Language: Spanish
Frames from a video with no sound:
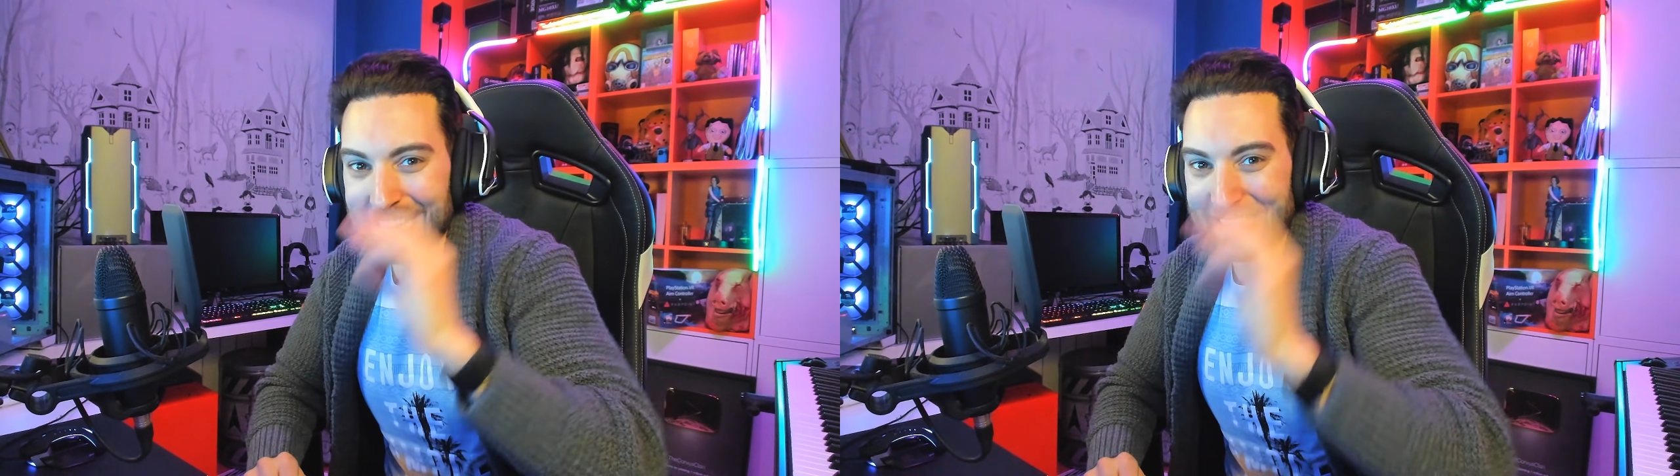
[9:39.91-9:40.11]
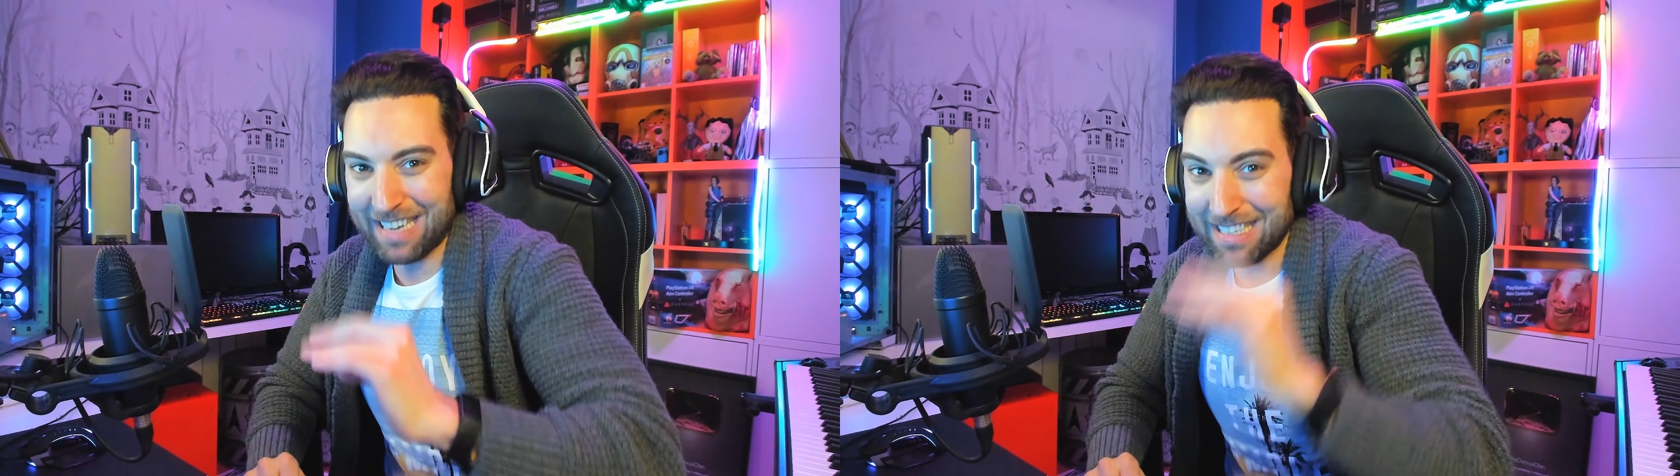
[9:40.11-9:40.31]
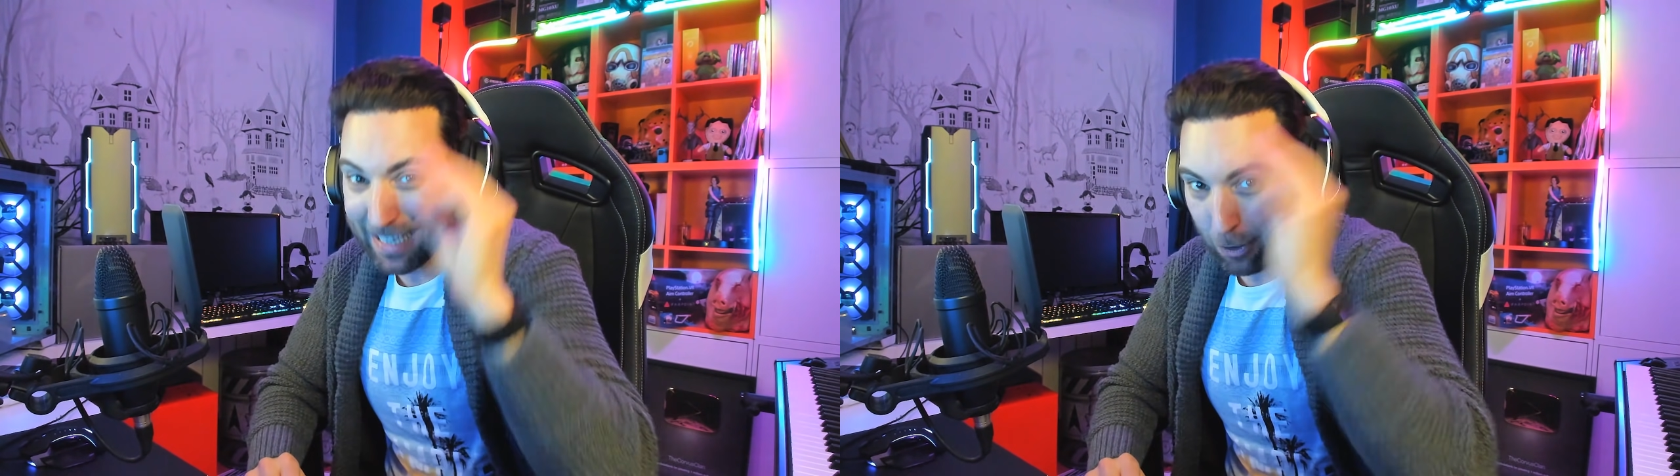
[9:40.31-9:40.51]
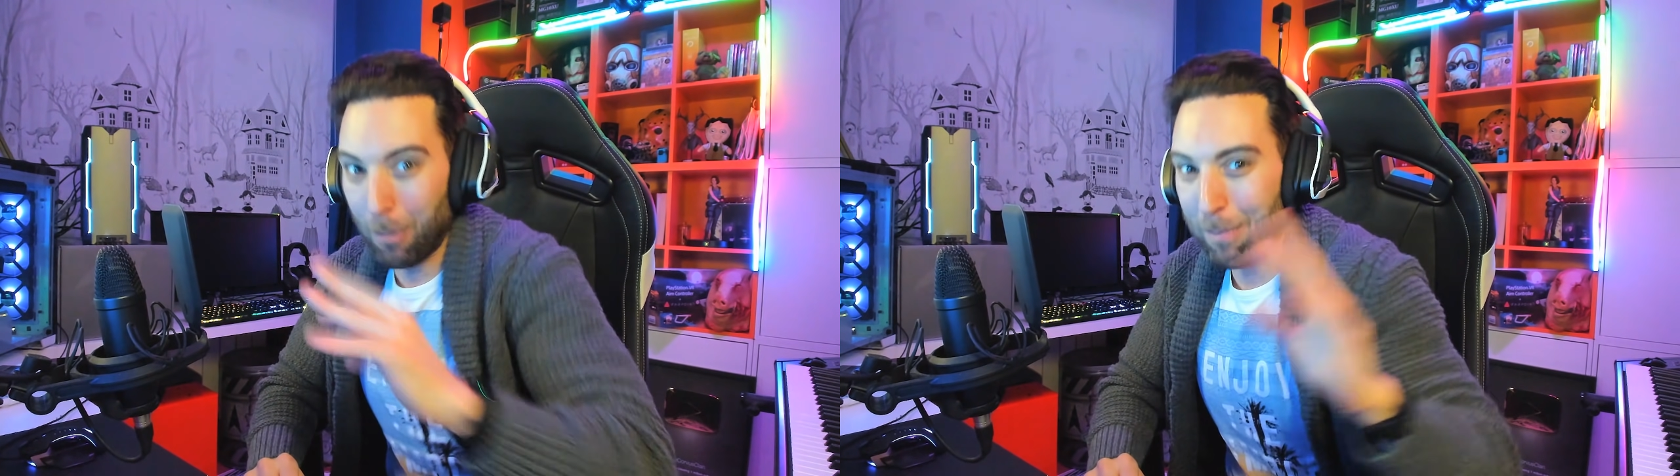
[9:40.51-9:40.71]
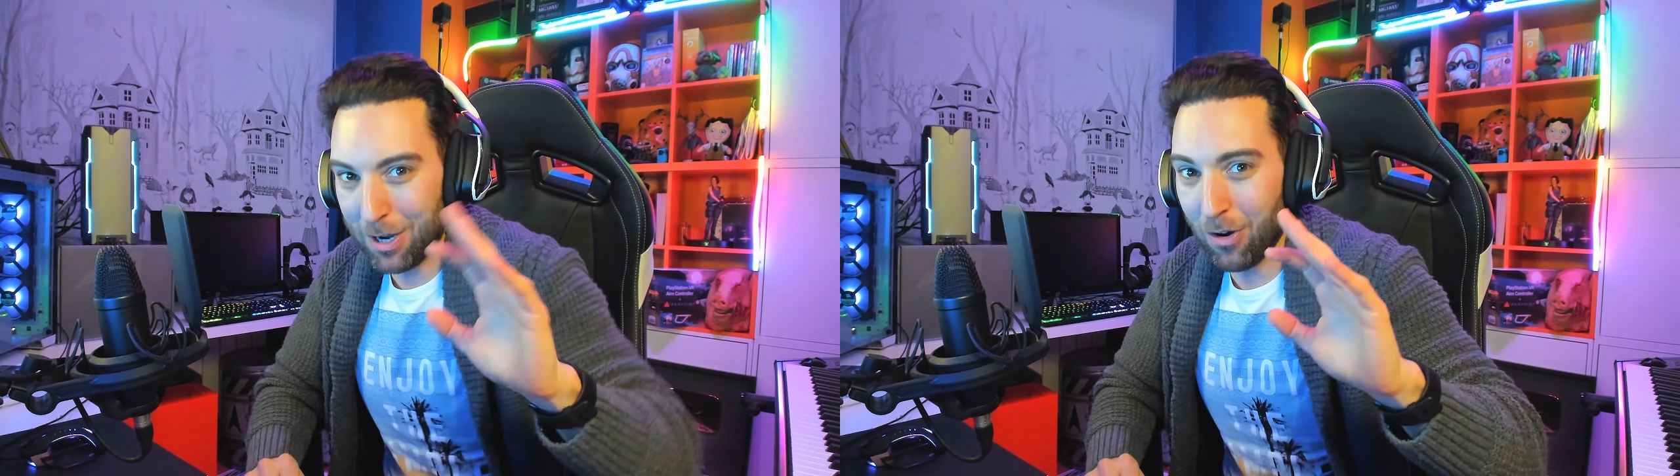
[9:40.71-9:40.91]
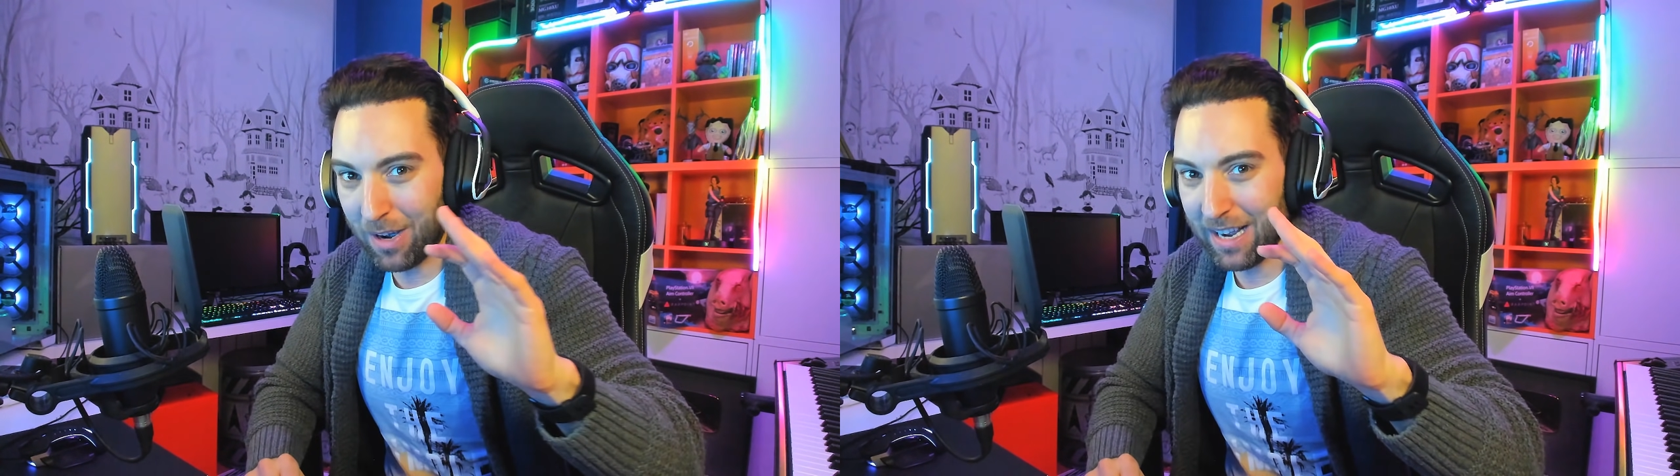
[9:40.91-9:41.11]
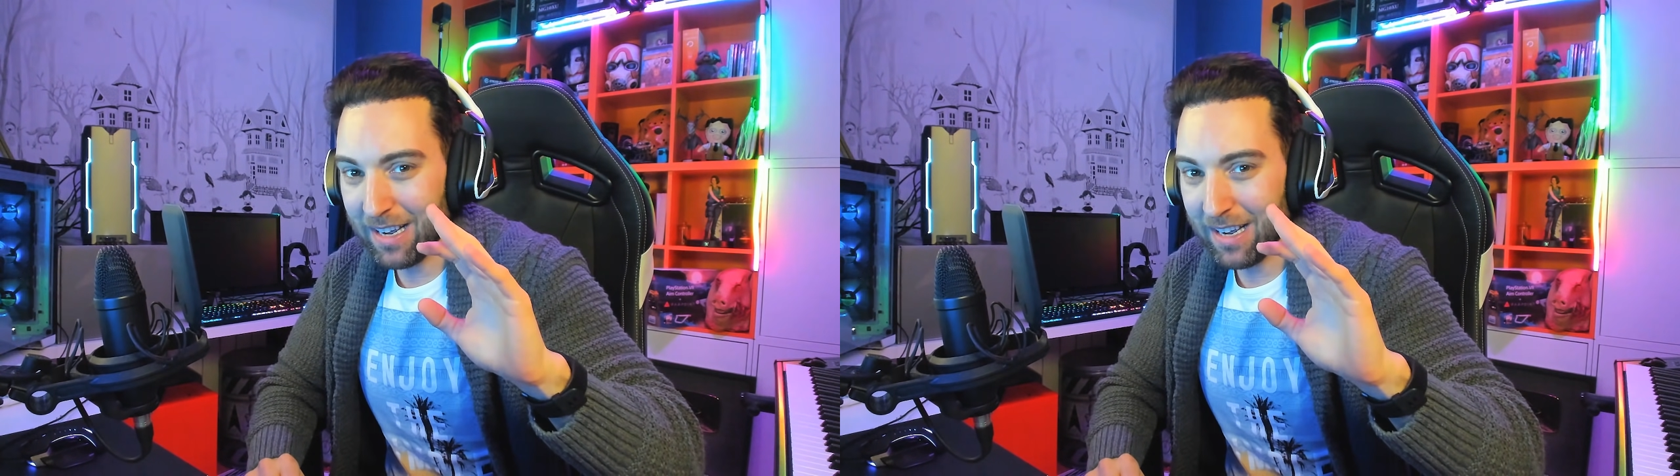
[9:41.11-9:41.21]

el cristal se rompió, eh.